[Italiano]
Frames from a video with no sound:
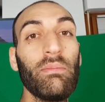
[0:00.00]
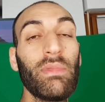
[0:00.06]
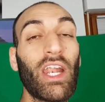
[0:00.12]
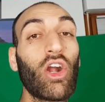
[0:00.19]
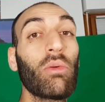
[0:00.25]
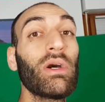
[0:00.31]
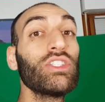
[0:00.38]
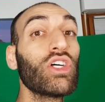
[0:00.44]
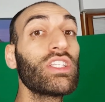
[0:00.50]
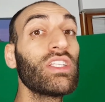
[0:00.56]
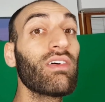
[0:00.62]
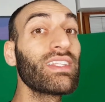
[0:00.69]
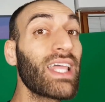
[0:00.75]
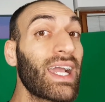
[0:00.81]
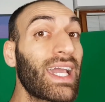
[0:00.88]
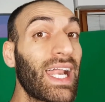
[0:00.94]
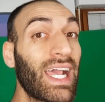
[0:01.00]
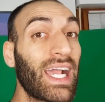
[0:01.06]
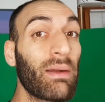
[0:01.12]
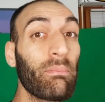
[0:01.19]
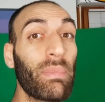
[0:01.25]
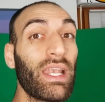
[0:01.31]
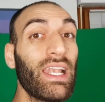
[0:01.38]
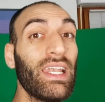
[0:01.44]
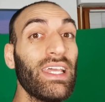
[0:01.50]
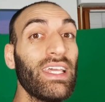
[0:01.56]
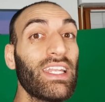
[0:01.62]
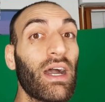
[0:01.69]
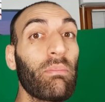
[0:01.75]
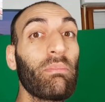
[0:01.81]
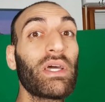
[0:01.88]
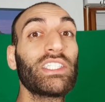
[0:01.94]
Mi raccomando attivate anche la
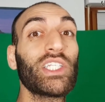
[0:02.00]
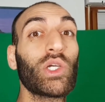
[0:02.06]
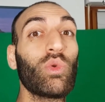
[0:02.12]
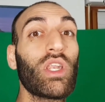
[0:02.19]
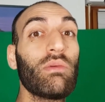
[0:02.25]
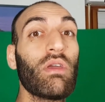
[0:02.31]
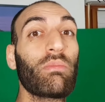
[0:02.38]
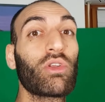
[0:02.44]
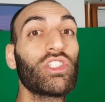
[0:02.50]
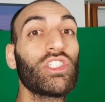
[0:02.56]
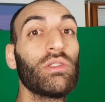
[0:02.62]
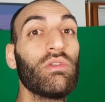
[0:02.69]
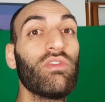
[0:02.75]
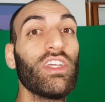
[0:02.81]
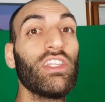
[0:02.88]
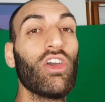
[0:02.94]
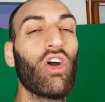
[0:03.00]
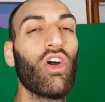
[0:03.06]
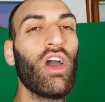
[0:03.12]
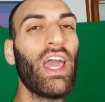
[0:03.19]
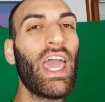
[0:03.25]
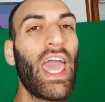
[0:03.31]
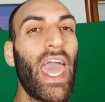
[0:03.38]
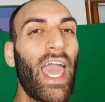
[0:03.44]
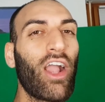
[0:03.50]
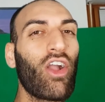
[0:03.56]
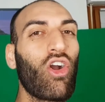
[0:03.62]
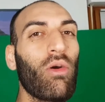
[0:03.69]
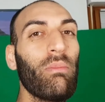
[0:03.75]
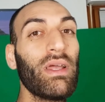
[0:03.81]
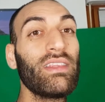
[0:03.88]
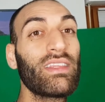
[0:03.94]
campanellina per seguire i miei prossimi video e
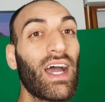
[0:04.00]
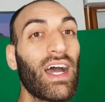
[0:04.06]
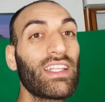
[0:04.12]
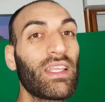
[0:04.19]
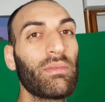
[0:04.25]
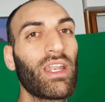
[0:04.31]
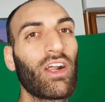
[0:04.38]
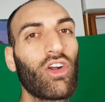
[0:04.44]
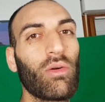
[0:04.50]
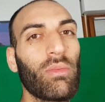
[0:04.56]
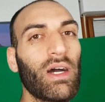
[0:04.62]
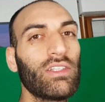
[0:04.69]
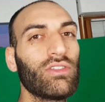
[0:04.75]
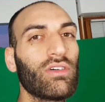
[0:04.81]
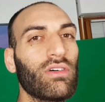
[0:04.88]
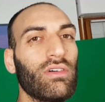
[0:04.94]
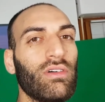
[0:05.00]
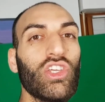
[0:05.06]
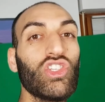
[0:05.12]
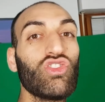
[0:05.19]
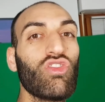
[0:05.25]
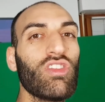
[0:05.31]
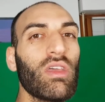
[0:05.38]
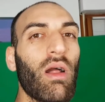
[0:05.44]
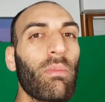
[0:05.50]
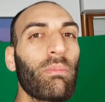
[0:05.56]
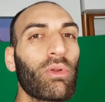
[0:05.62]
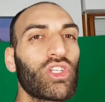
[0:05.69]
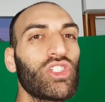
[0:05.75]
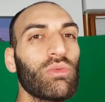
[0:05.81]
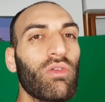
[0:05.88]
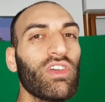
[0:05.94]
commentate mi raccomando. Ci vediamo al
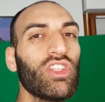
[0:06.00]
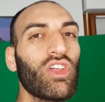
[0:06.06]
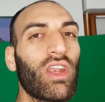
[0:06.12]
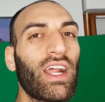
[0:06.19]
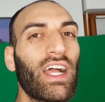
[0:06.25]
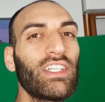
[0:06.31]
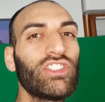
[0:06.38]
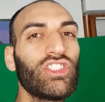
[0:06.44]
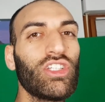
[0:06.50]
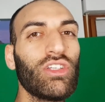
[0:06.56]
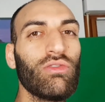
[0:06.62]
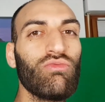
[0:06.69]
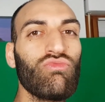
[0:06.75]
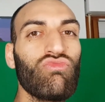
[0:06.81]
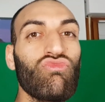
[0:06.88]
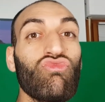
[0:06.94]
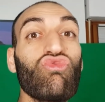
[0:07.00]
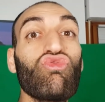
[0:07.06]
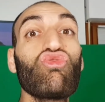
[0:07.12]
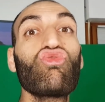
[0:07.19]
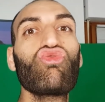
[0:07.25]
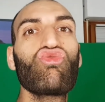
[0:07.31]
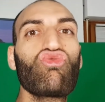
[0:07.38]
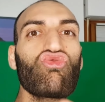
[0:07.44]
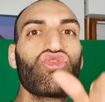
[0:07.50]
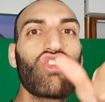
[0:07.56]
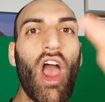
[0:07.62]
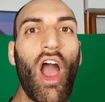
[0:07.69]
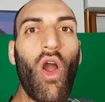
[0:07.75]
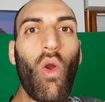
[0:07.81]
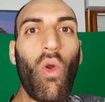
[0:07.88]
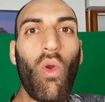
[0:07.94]
prossimo video ragazzi.
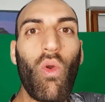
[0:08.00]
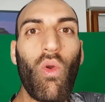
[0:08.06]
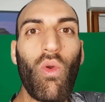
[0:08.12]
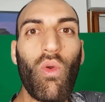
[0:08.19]
Ciao!